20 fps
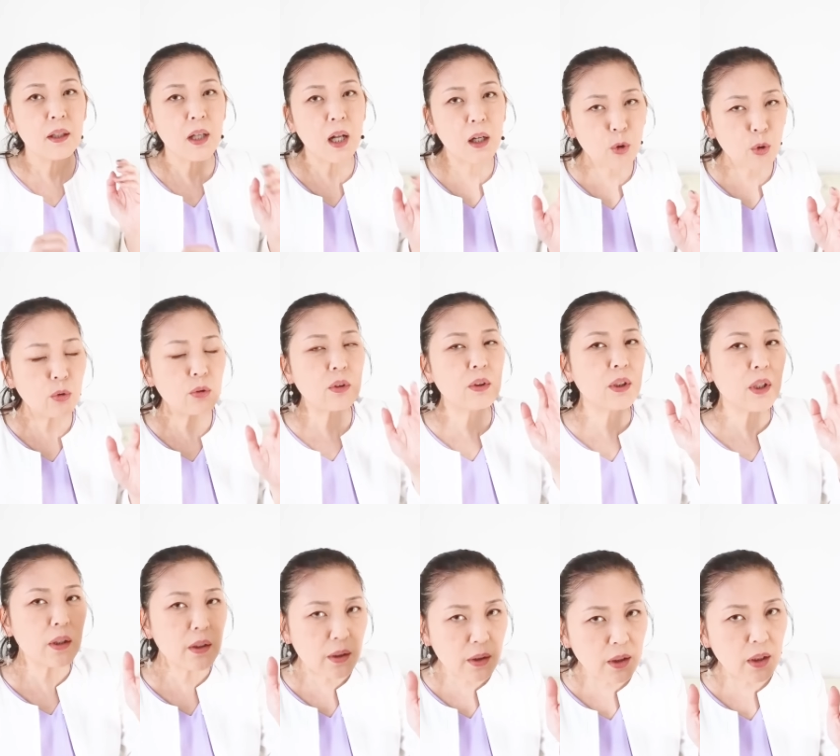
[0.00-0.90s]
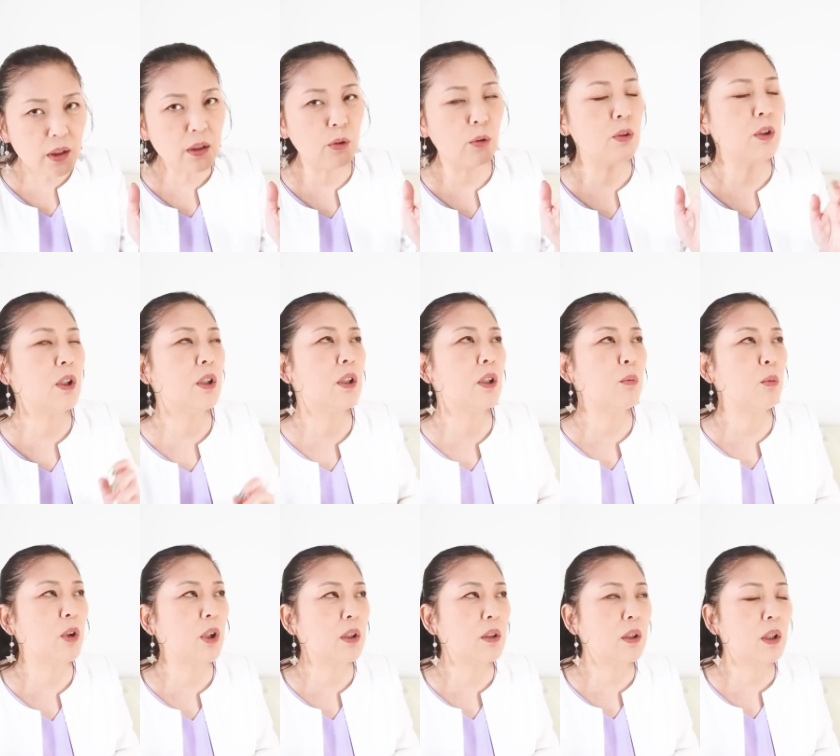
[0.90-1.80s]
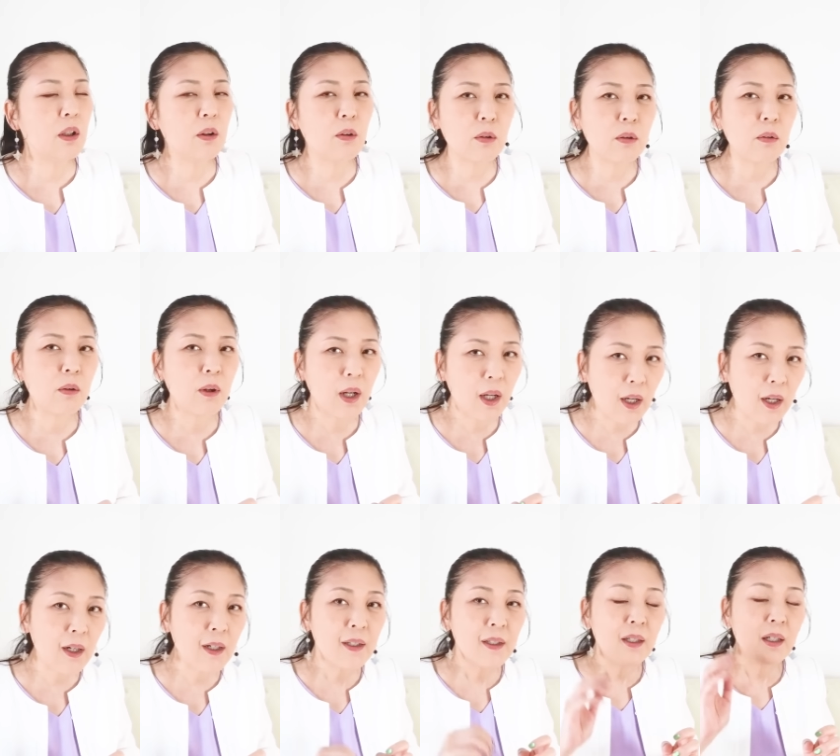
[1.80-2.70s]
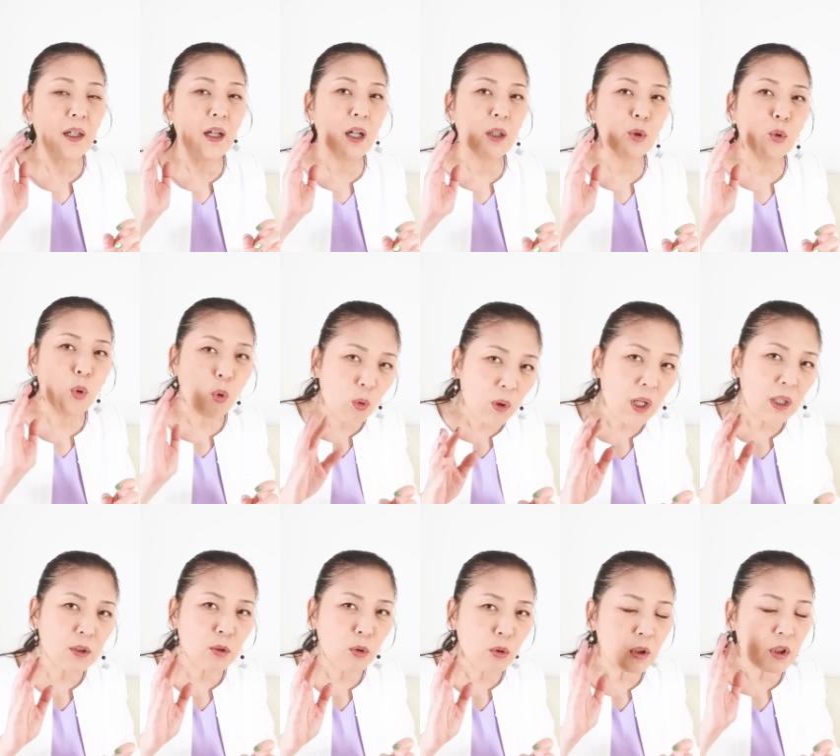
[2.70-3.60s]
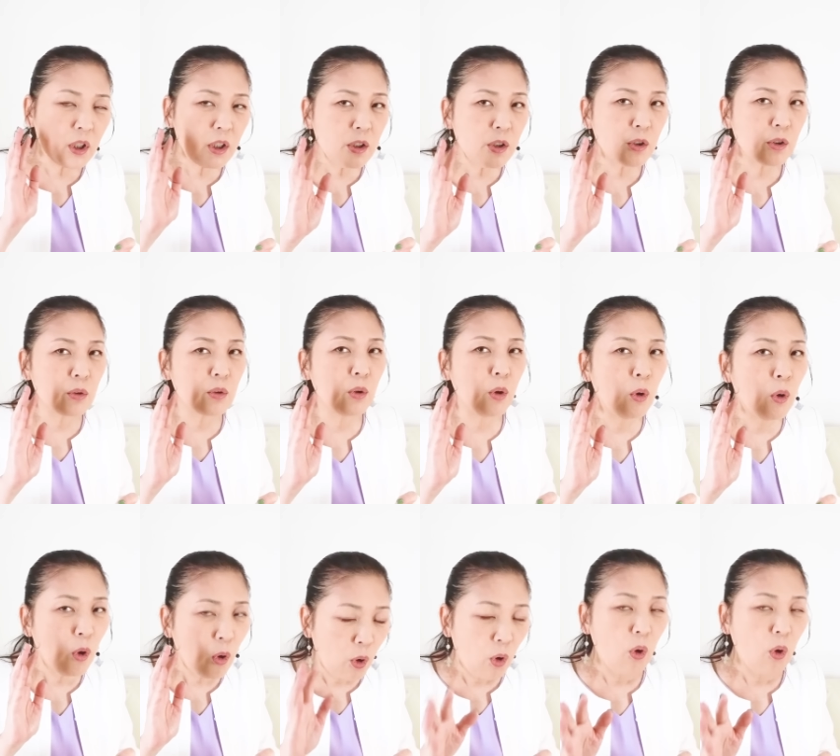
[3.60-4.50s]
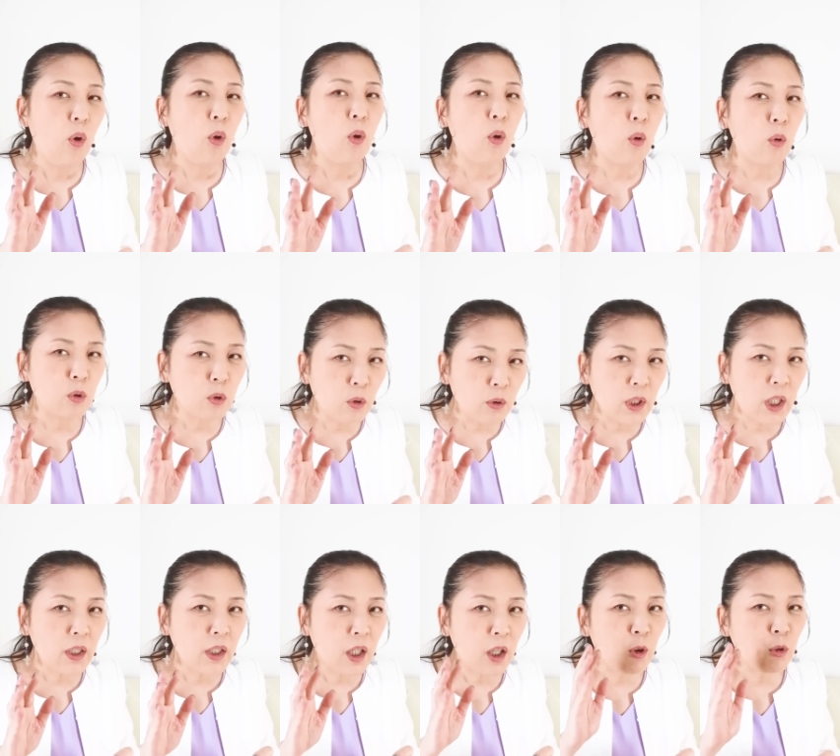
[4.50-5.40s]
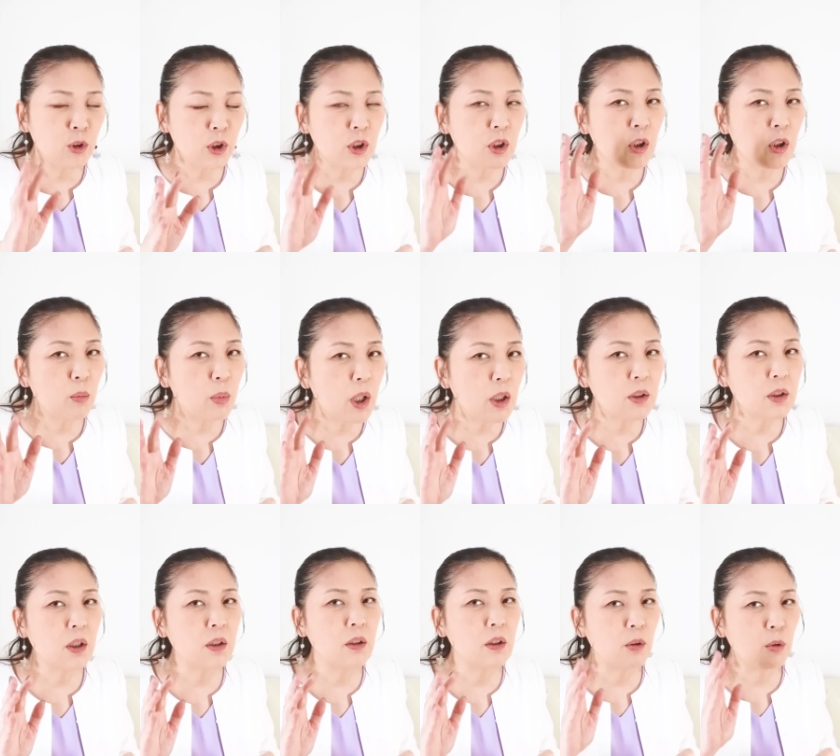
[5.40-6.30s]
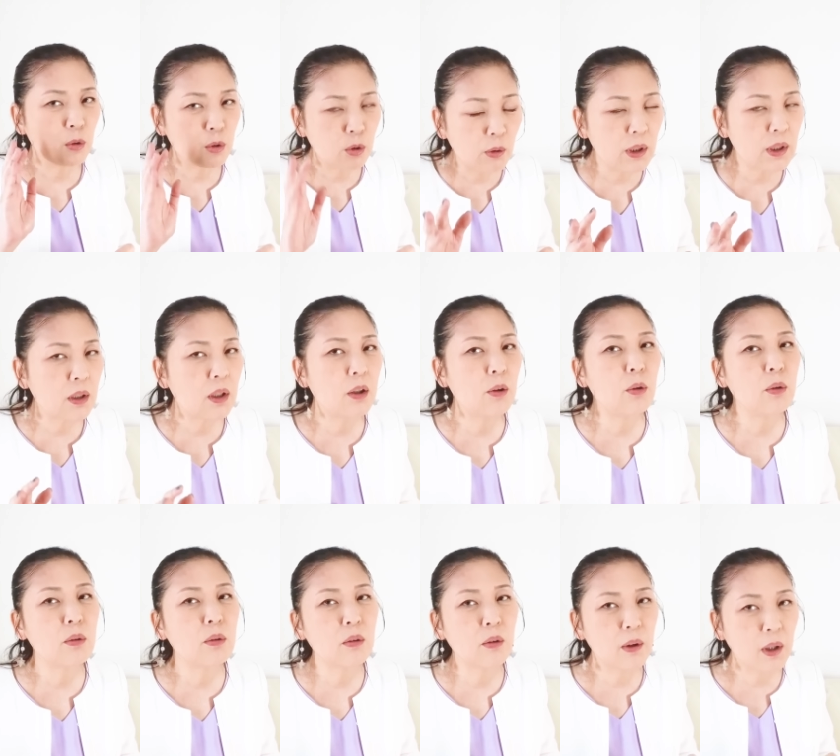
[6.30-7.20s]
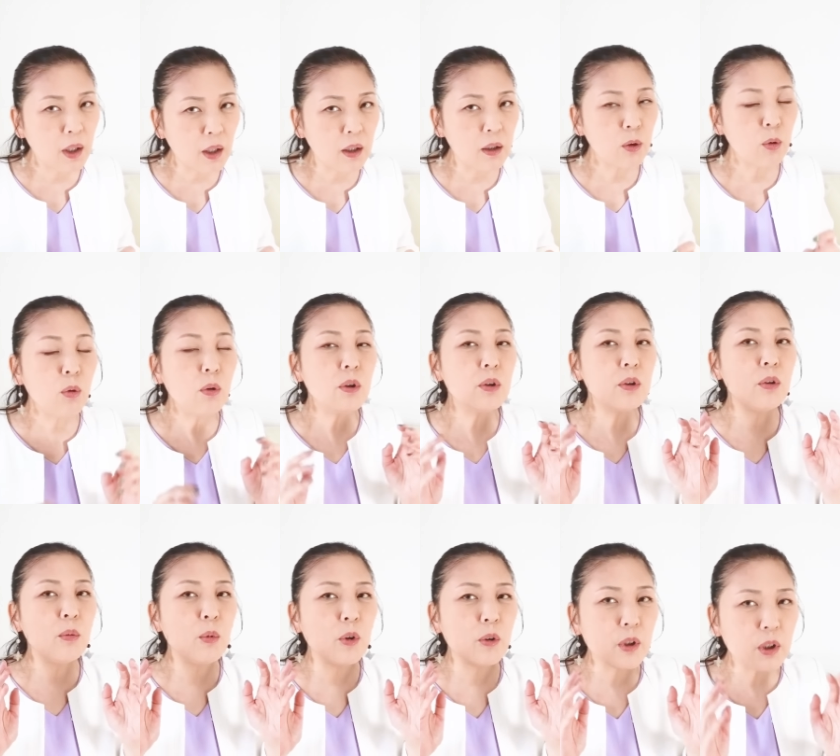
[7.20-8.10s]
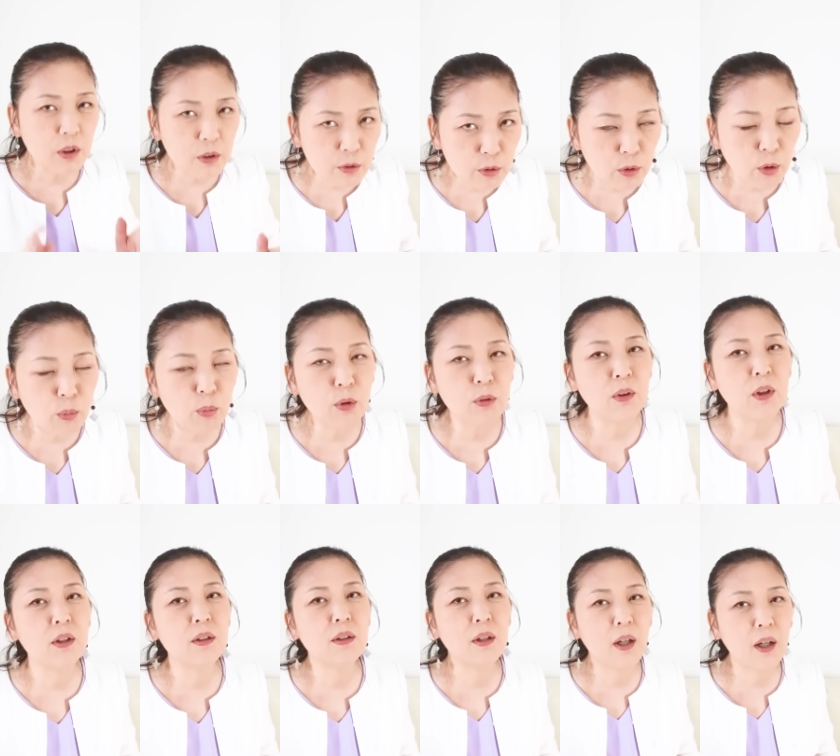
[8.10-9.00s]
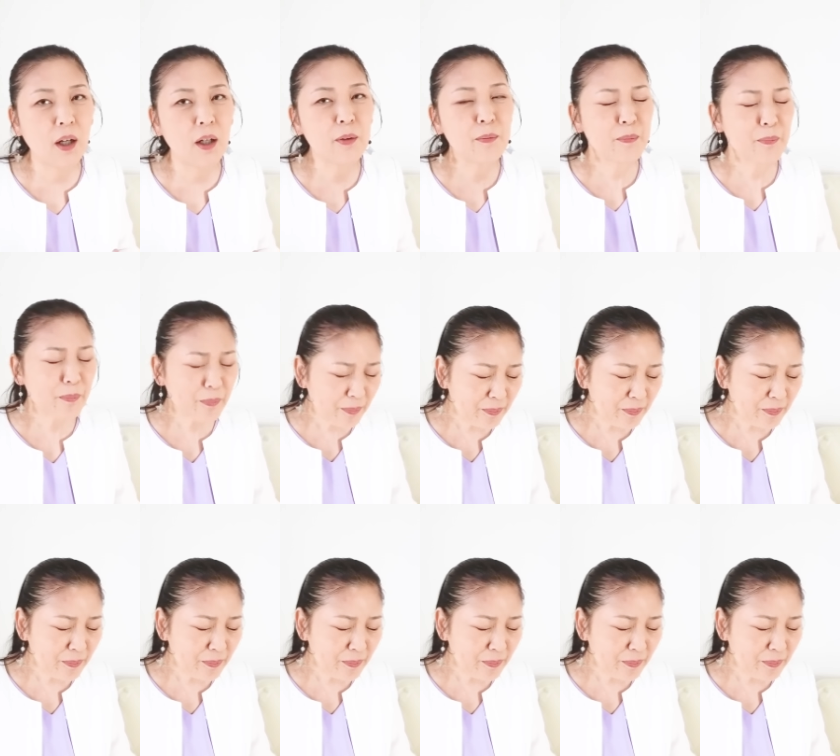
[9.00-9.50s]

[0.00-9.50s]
学校の先生に教えてもらったよとか、あの、他の近所の大人やおじいちゃんおばあちゃんに教わったよとか、こういう人もいると思うんですが、